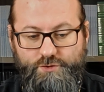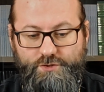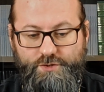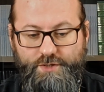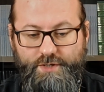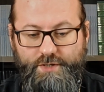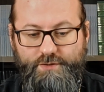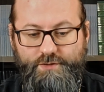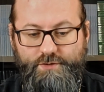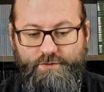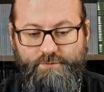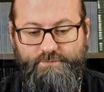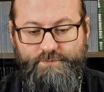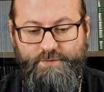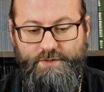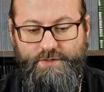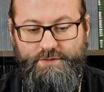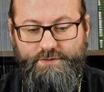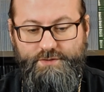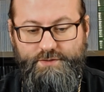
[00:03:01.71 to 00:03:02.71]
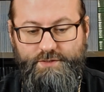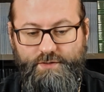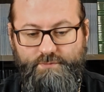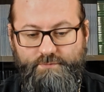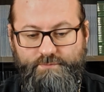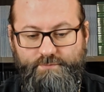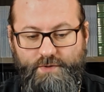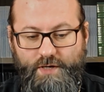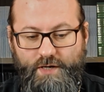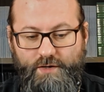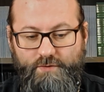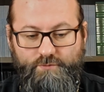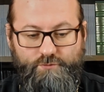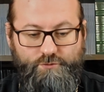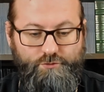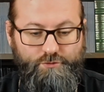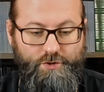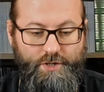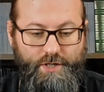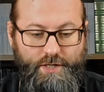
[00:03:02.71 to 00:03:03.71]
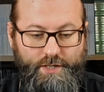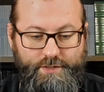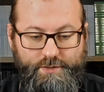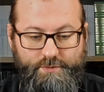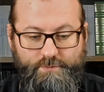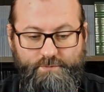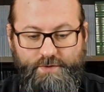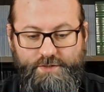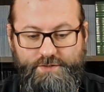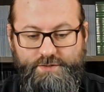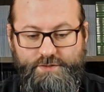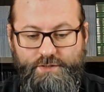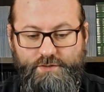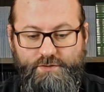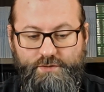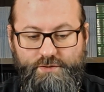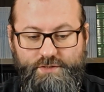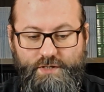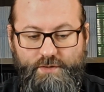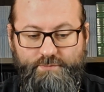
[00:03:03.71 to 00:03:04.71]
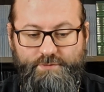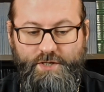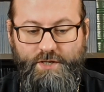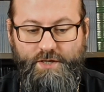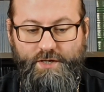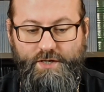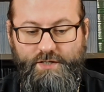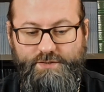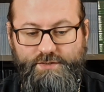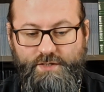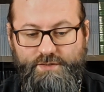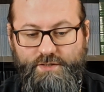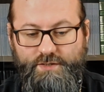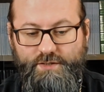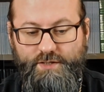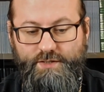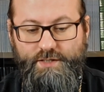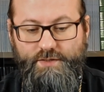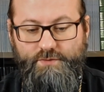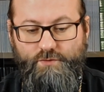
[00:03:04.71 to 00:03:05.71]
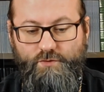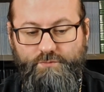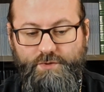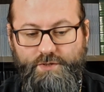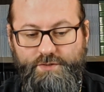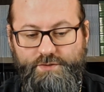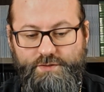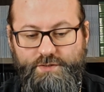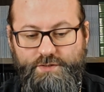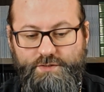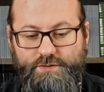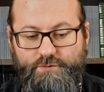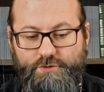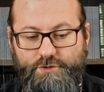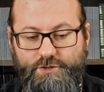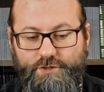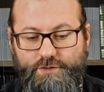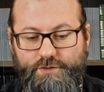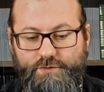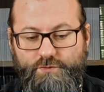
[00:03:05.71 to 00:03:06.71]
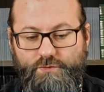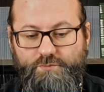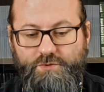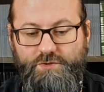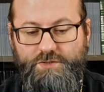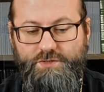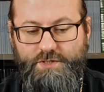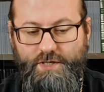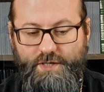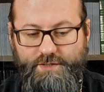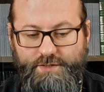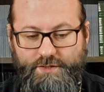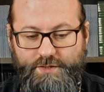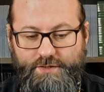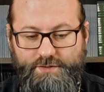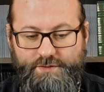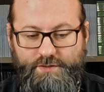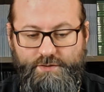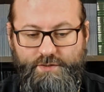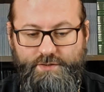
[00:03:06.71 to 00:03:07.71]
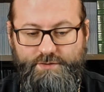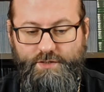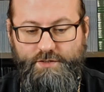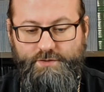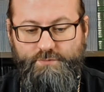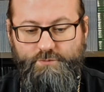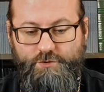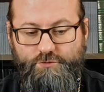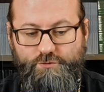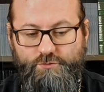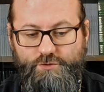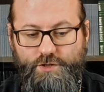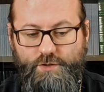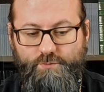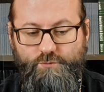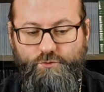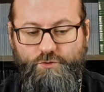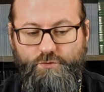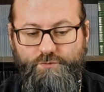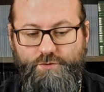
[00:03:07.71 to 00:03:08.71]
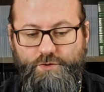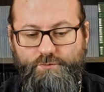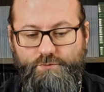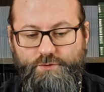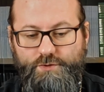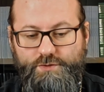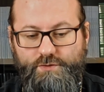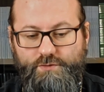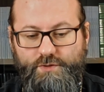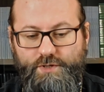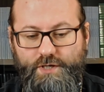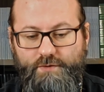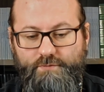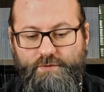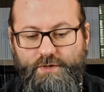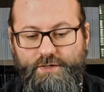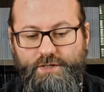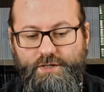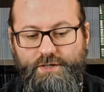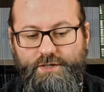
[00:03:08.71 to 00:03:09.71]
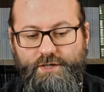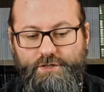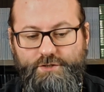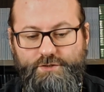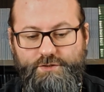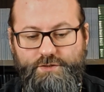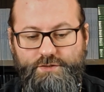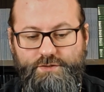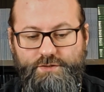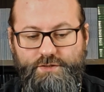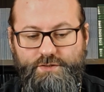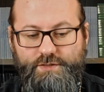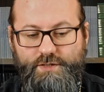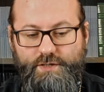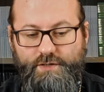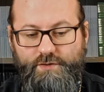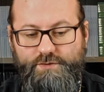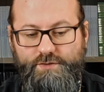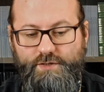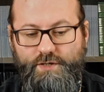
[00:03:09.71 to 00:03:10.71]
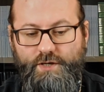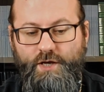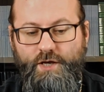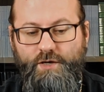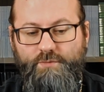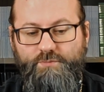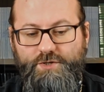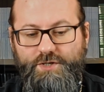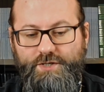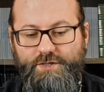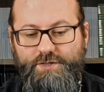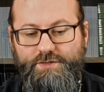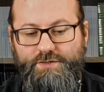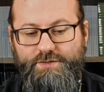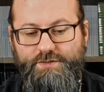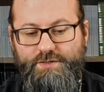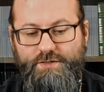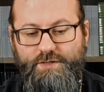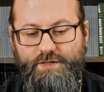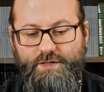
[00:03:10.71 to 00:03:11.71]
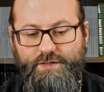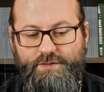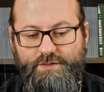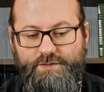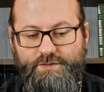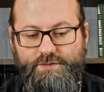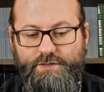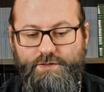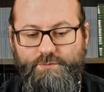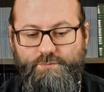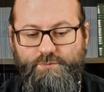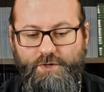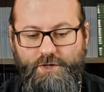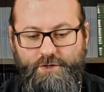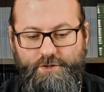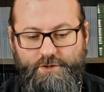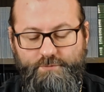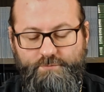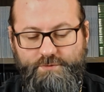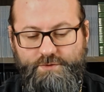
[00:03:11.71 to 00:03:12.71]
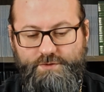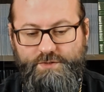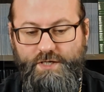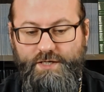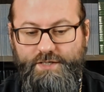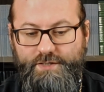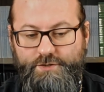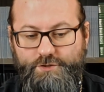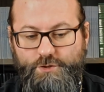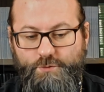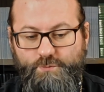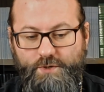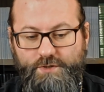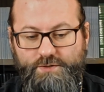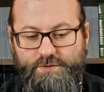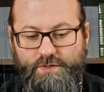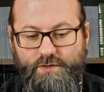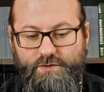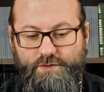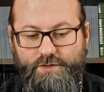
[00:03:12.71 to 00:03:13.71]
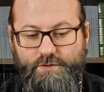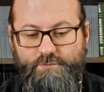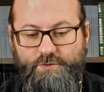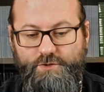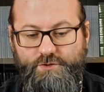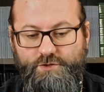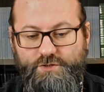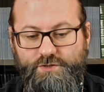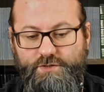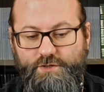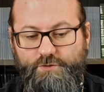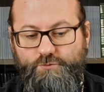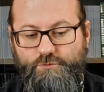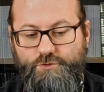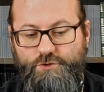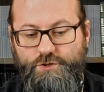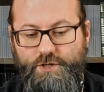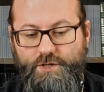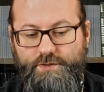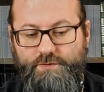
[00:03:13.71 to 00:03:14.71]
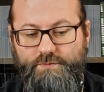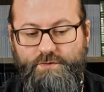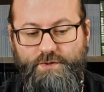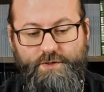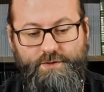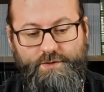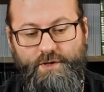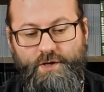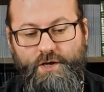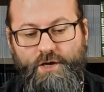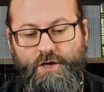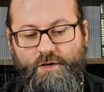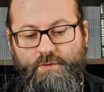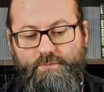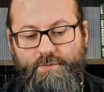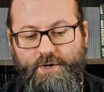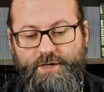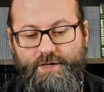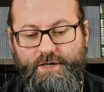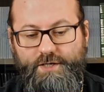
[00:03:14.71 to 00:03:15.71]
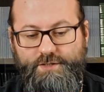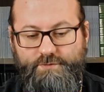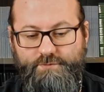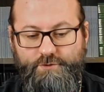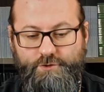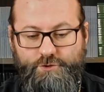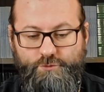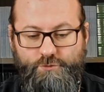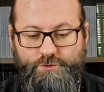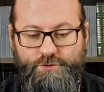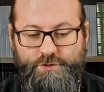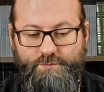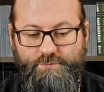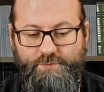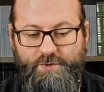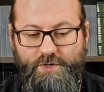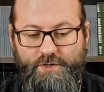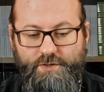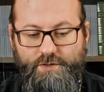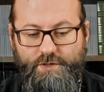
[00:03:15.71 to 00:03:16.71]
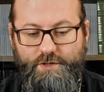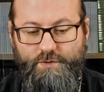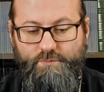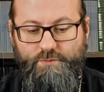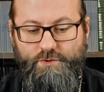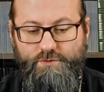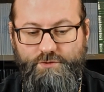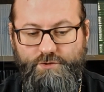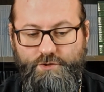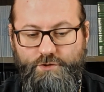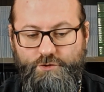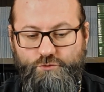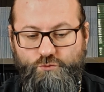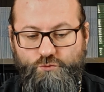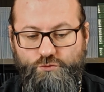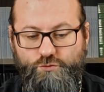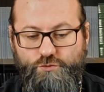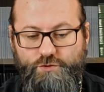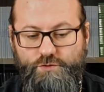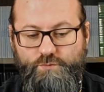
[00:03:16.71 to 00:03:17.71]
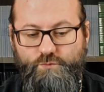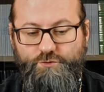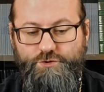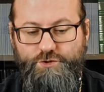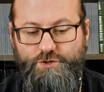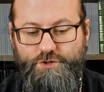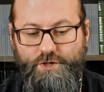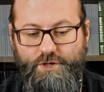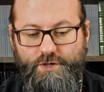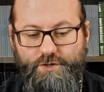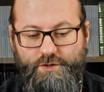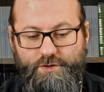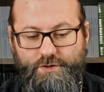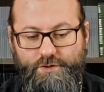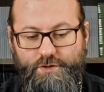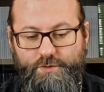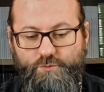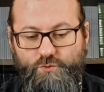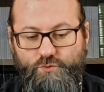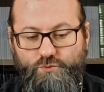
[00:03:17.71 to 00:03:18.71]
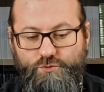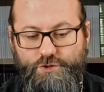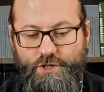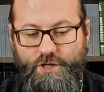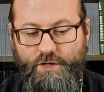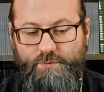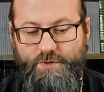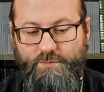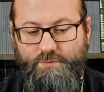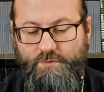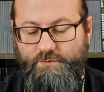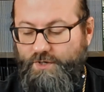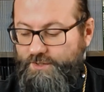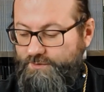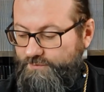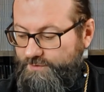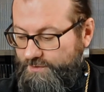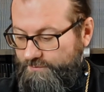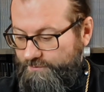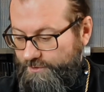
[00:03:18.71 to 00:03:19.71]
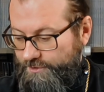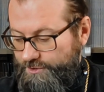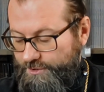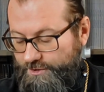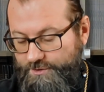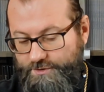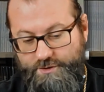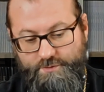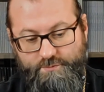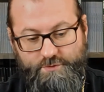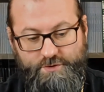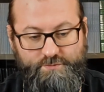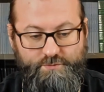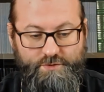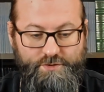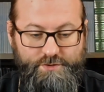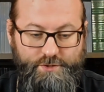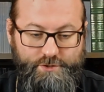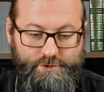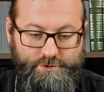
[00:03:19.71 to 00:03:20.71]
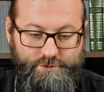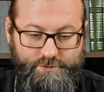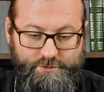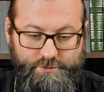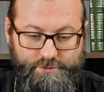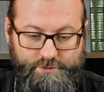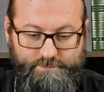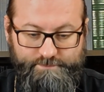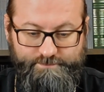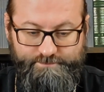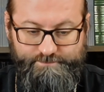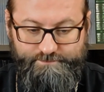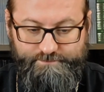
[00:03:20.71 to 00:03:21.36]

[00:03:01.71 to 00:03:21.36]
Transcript: Сиридом и тем Авой Иоанном возникло сомнение касательно одного места из Священного Писания. Не согласясь между собой в его истолковании, каждый из них старался перенести это с терпением. Старец же послал им ниже следующий ответ, показывая, что терпение их было не чуждо смущения и получая пребывать в совершенной безмятежности.